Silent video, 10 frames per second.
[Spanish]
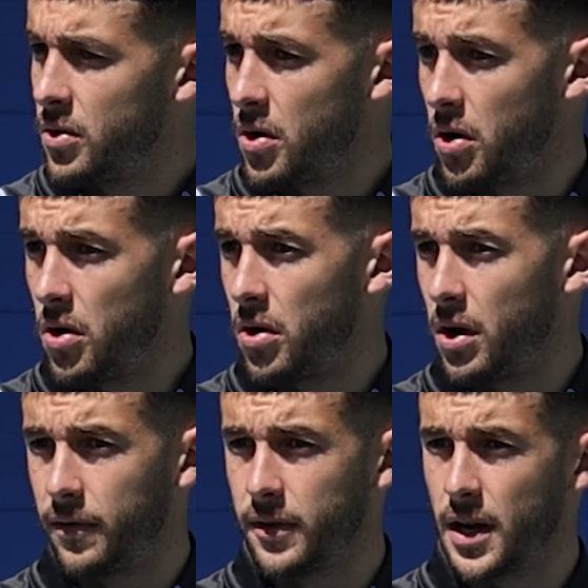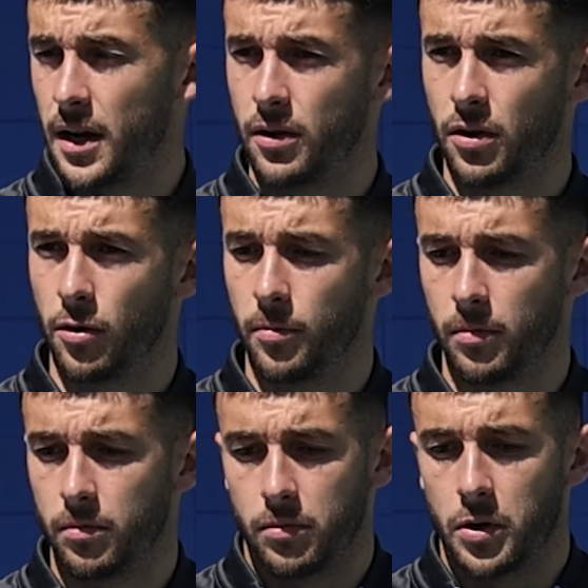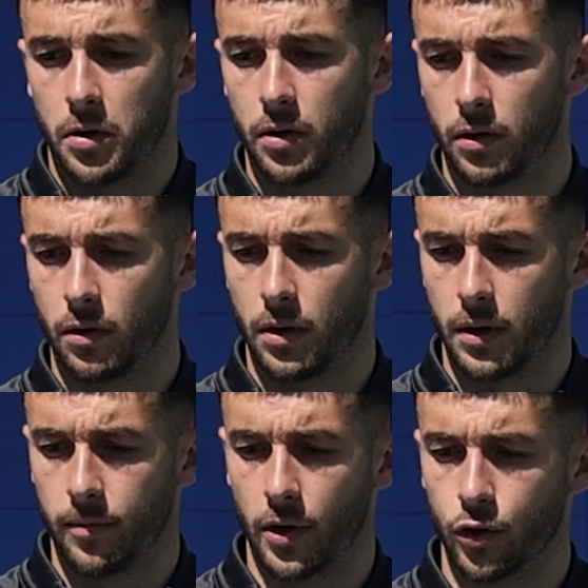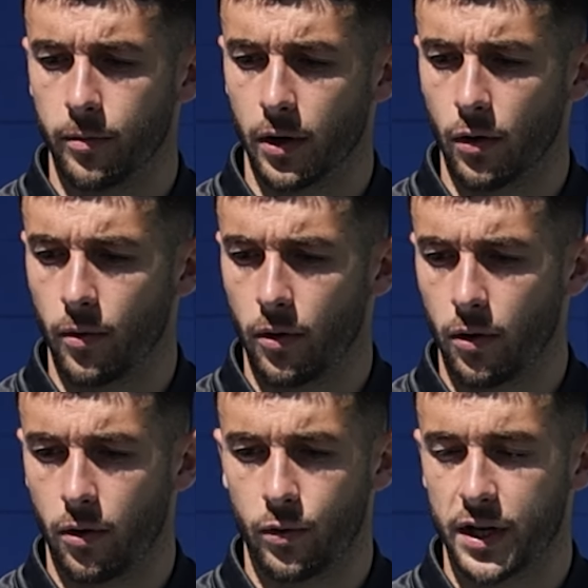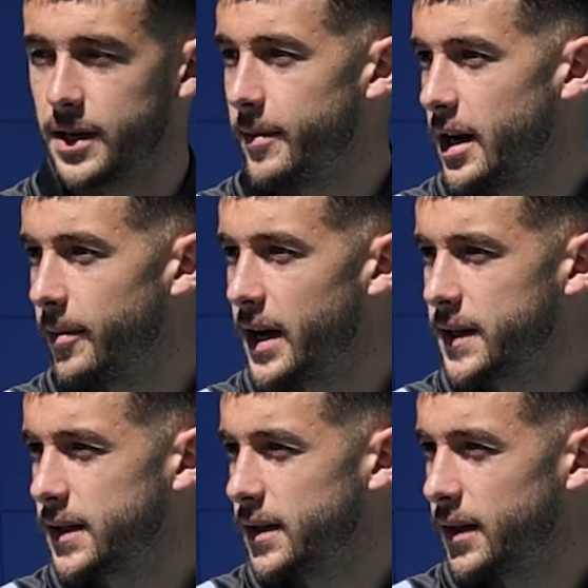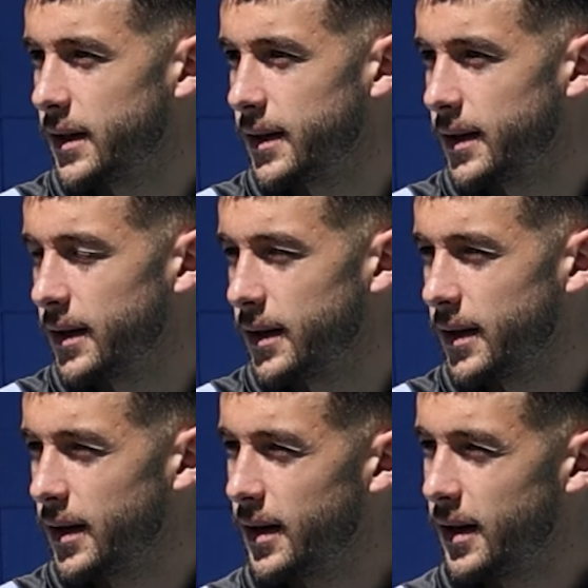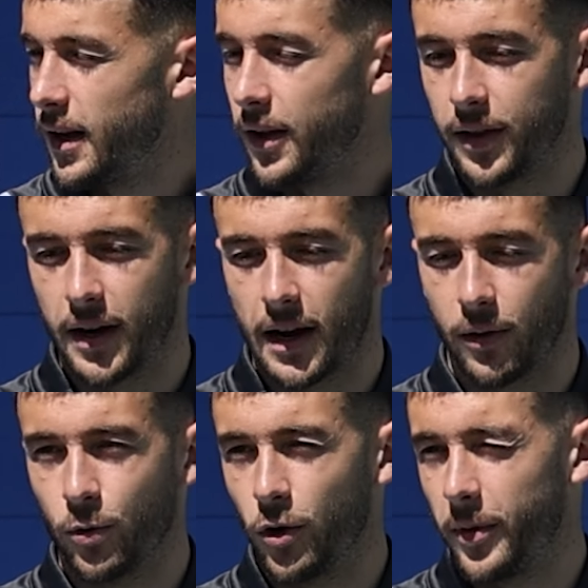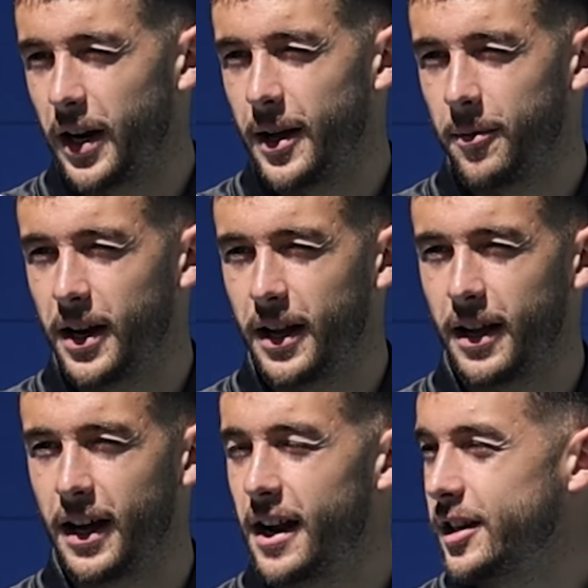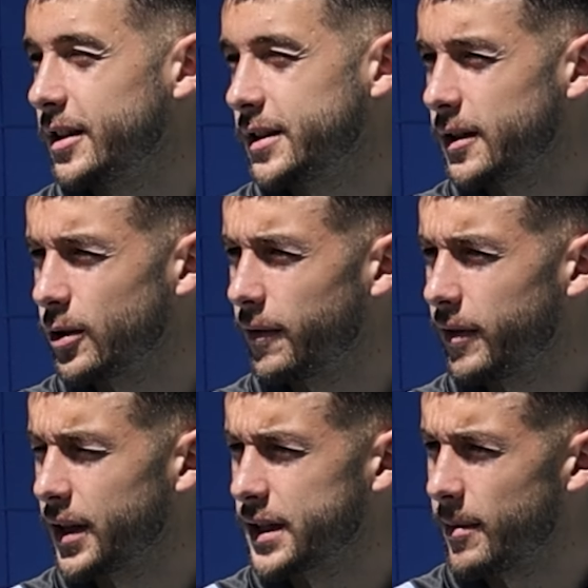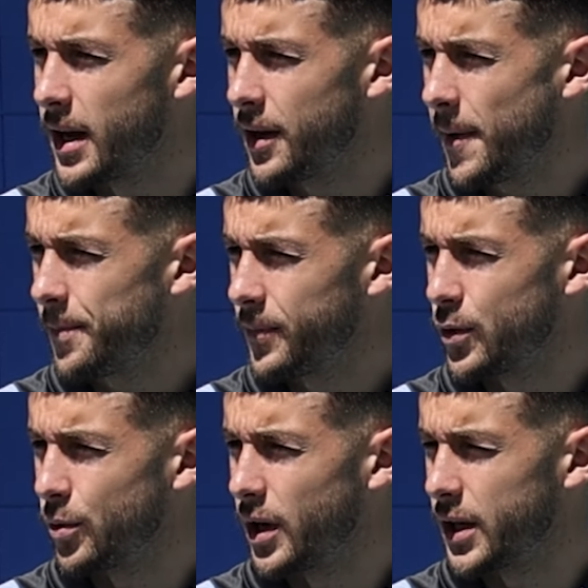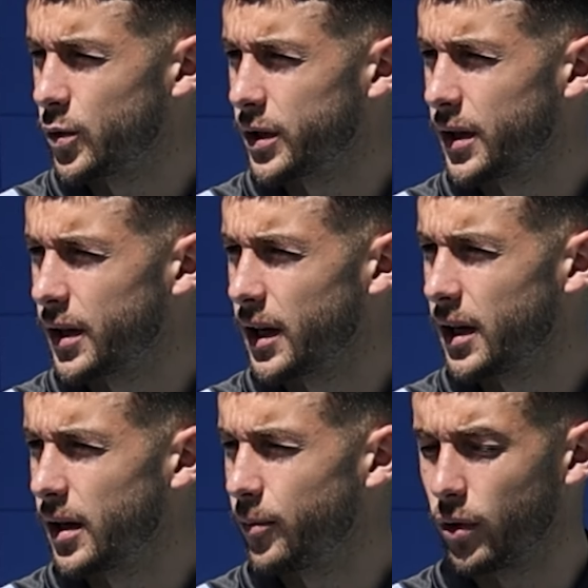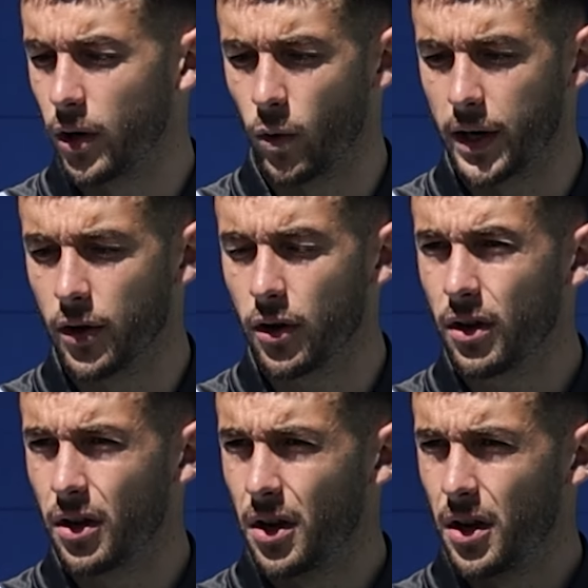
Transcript: No, al final yo, bueno, me lo tomé como una semana más, eh, entrenar duro para, ganarse el sitio el fin de semana, tuve la suerte de que pude jugar yo.